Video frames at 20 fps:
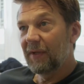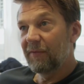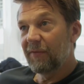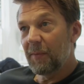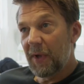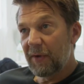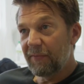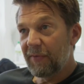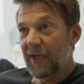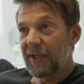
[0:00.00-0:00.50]
Wenn
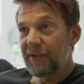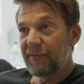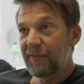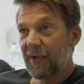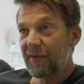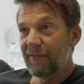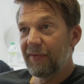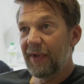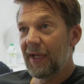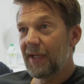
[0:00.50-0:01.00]
man weiß,
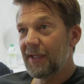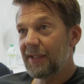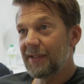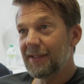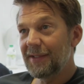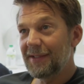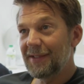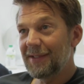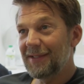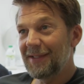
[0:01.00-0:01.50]
wer wer ist,
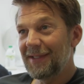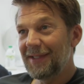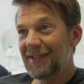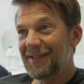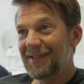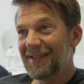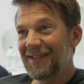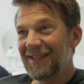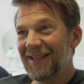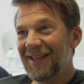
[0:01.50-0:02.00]
ist es
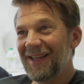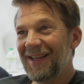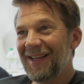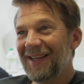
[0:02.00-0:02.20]
easy.